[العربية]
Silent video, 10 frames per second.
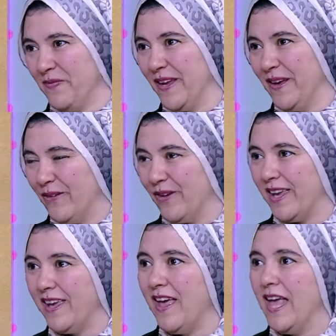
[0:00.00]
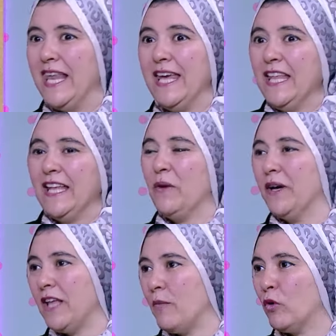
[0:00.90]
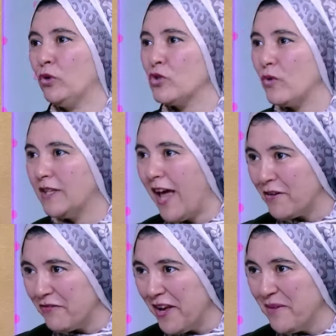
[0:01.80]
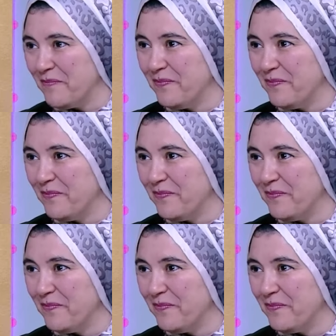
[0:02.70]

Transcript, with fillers: اوكي مم. لكن انا وقتها ما كنتش كل ده عارفاه